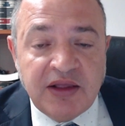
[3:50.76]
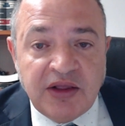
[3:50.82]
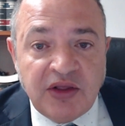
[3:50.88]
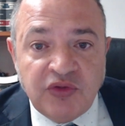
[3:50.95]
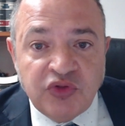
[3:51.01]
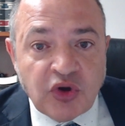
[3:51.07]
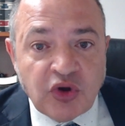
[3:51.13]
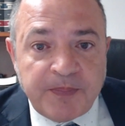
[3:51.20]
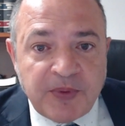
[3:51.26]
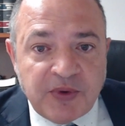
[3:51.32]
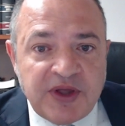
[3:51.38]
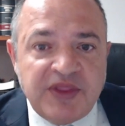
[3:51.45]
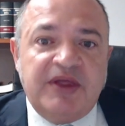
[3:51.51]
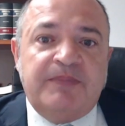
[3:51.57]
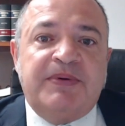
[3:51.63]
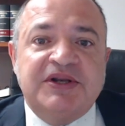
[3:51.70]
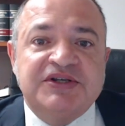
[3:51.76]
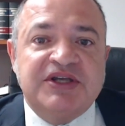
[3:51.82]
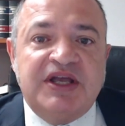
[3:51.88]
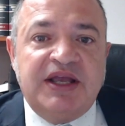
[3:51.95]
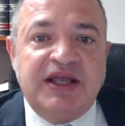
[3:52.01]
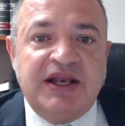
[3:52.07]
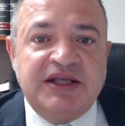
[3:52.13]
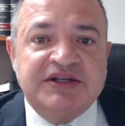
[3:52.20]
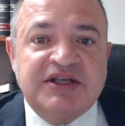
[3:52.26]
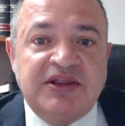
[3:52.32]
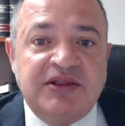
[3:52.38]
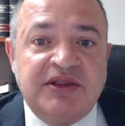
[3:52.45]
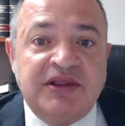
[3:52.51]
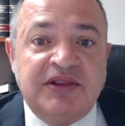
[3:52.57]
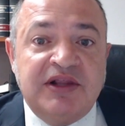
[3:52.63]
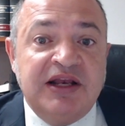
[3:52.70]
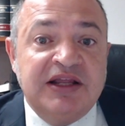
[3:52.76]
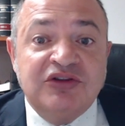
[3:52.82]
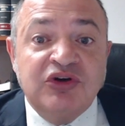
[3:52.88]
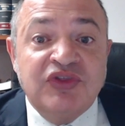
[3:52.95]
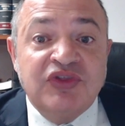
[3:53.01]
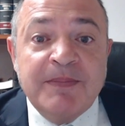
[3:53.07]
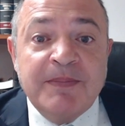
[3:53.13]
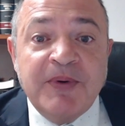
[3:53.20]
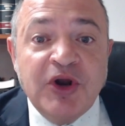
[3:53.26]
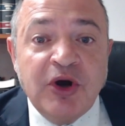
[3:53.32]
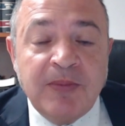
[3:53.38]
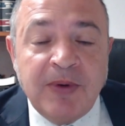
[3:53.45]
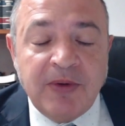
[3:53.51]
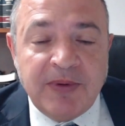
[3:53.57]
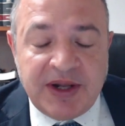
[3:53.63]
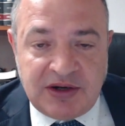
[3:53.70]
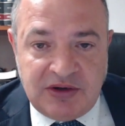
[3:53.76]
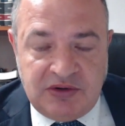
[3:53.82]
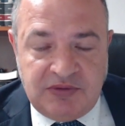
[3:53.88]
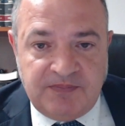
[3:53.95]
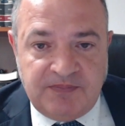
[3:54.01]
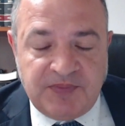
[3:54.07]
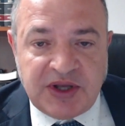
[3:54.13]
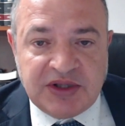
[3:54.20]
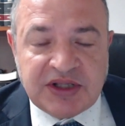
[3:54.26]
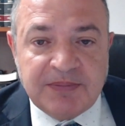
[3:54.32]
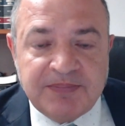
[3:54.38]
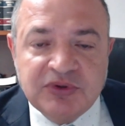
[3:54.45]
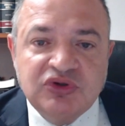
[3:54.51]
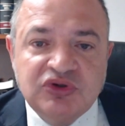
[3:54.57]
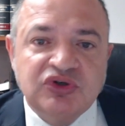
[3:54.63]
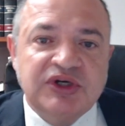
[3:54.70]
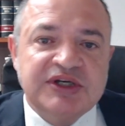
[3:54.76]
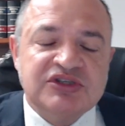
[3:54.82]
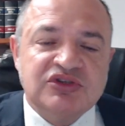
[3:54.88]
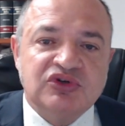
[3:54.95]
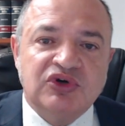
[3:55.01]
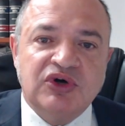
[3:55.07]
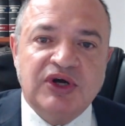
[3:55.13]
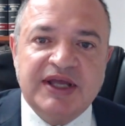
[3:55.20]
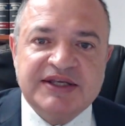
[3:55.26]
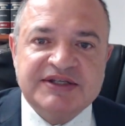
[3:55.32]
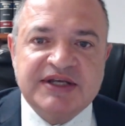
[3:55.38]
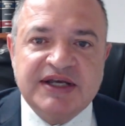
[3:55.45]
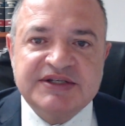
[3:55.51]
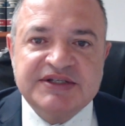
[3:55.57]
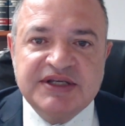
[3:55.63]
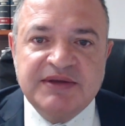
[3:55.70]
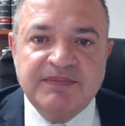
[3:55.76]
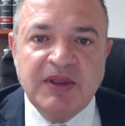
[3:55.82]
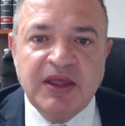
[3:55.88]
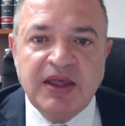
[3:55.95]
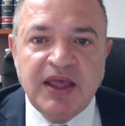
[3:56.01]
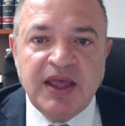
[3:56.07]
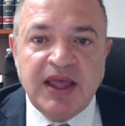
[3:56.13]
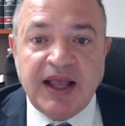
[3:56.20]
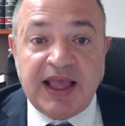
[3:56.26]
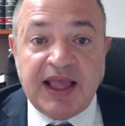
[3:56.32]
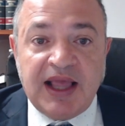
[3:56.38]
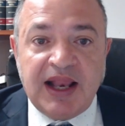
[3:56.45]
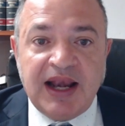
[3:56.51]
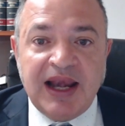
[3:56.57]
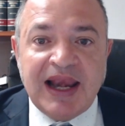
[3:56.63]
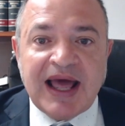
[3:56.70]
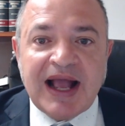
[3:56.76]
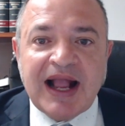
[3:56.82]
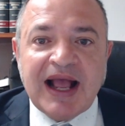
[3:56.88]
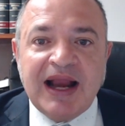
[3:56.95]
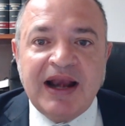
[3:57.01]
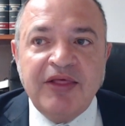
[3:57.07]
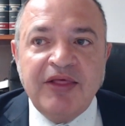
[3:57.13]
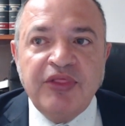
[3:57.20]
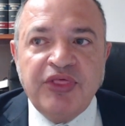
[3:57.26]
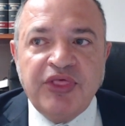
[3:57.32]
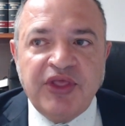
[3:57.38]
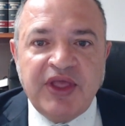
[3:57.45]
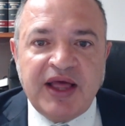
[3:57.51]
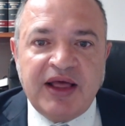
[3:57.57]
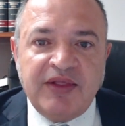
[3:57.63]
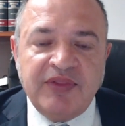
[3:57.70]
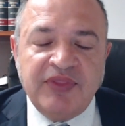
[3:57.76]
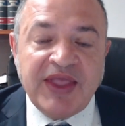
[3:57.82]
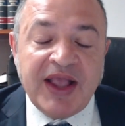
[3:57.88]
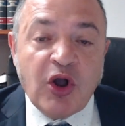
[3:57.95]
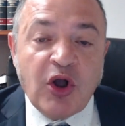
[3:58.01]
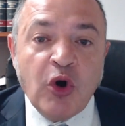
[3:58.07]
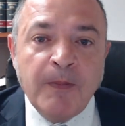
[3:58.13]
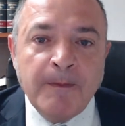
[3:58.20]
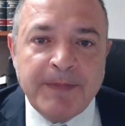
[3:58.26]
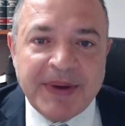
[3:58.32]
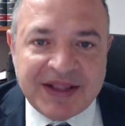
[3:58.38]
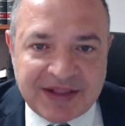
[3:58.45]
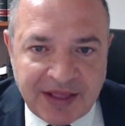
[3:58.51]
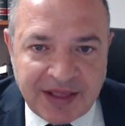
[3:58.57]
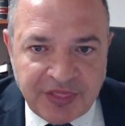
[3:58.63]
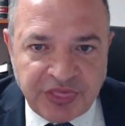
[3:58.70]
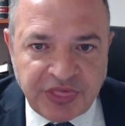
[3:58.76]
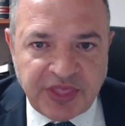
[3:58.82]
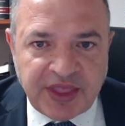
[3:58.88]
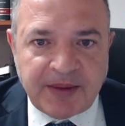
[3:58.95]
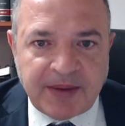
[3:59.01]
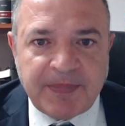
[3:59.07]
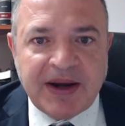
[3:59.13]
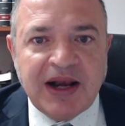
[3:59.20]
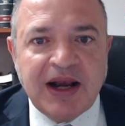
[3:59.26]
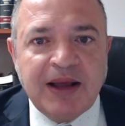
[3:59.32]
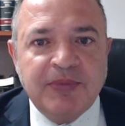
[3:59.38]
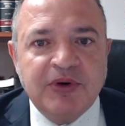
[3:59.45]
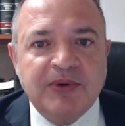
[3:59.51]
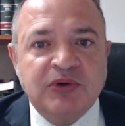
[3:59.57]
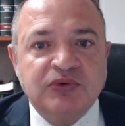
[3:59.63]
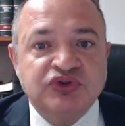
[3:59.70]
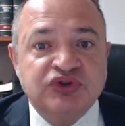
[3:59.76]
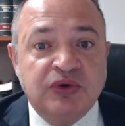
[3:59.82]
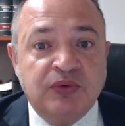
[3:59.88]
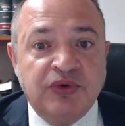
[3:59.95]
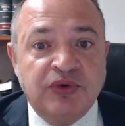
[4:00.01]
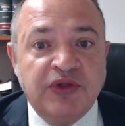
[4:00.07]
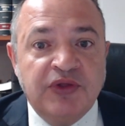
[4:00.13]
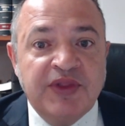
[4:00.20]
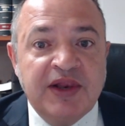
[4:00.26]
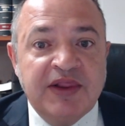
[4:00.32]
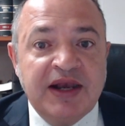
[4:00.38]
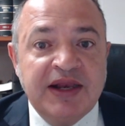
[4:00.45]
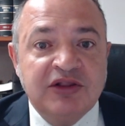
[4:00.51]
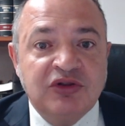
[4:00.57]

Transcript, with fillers: no puede perseguir ese delito ni promoverlo. A tal punto esto es así que la carencia de competencia para la prosecución del delito